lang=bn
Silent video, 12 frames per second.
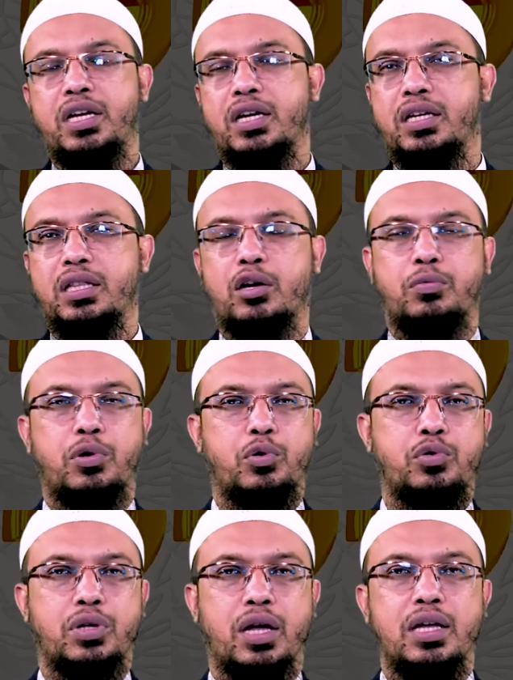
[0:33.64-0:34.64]
না কিতাব
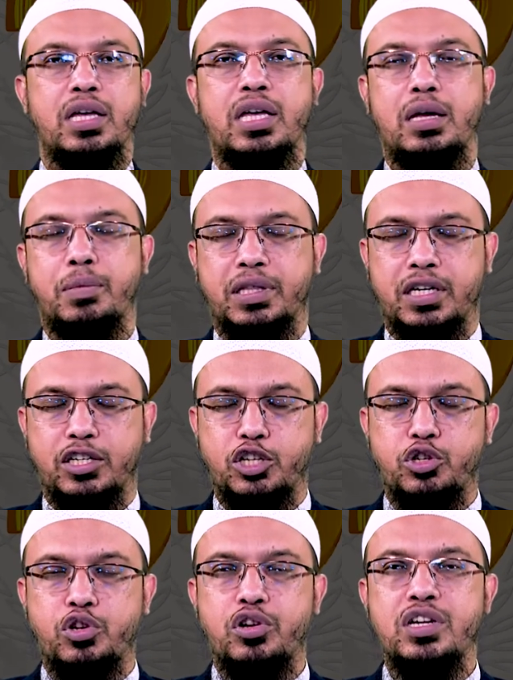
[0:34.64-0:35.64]
মকুতা ইমানদারদের
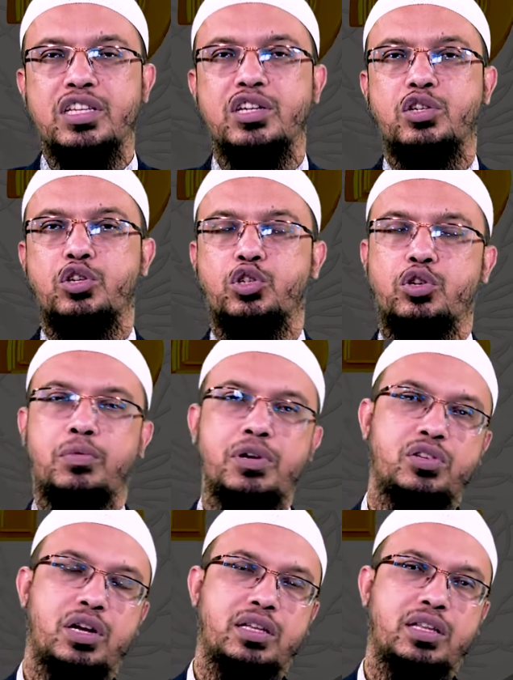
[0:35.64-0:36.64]
জন্য নির্দিষ্ট সময়ে
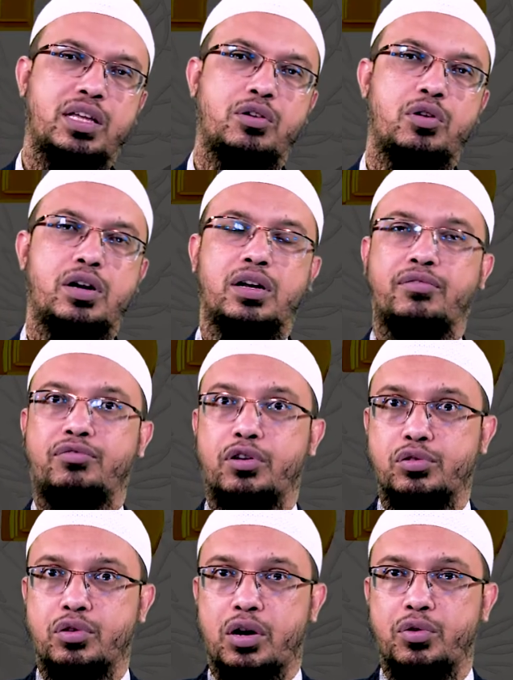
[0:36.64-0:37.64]
সালাত আদায় করাটা
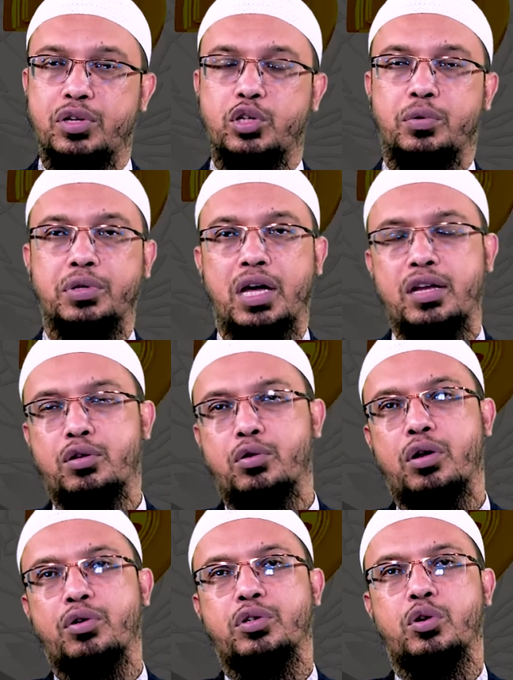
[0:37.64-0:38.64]
ফরজ করা হয়েছে অবধারিত
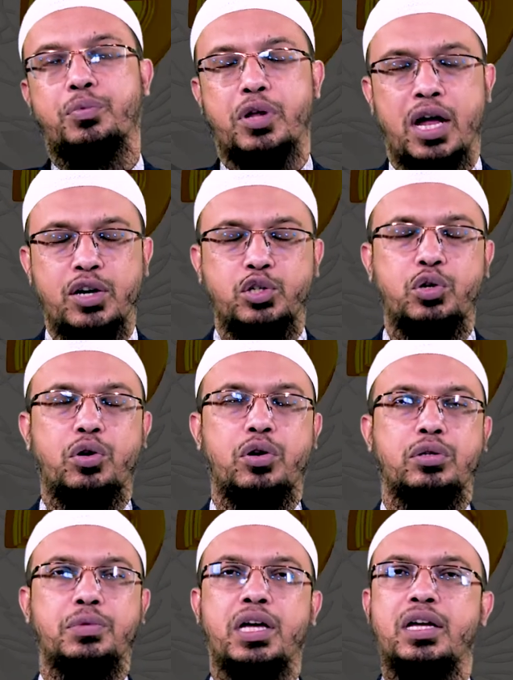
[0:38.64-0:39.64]
করা হয়েছে অপরিহার্য করা
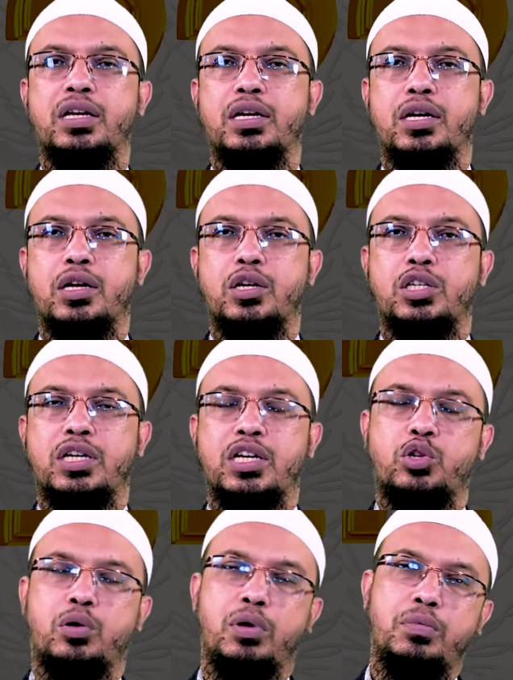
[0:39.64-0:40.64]
হয়েছে বিদায় সেই
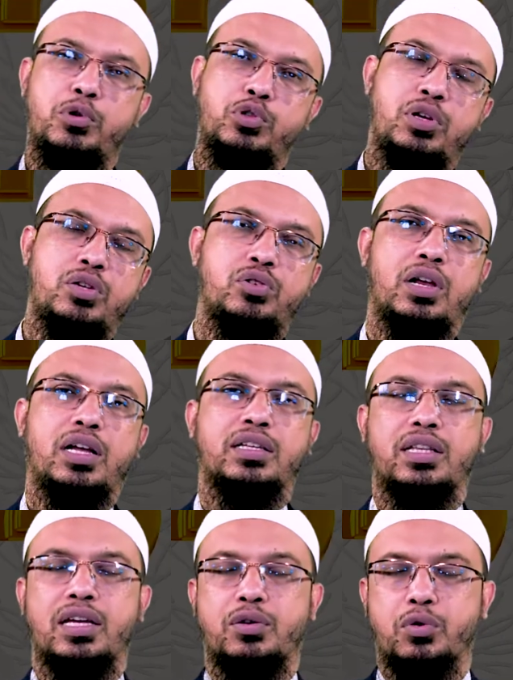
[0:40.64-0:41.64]
সময় মতোই সলাত
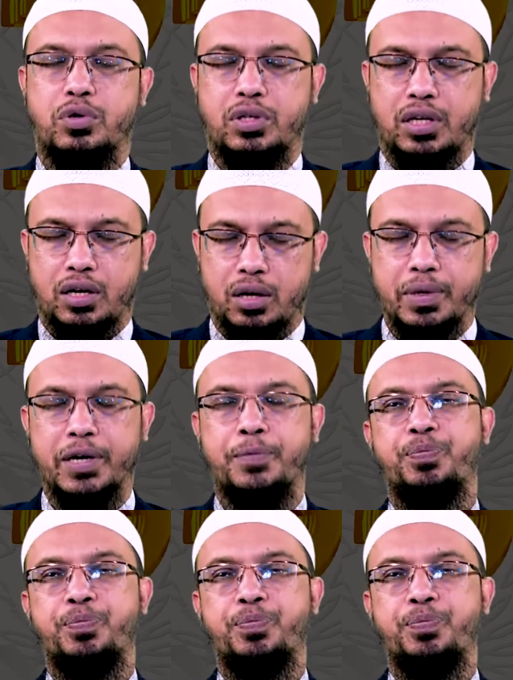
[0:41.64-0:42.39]
আদায় করতে হবে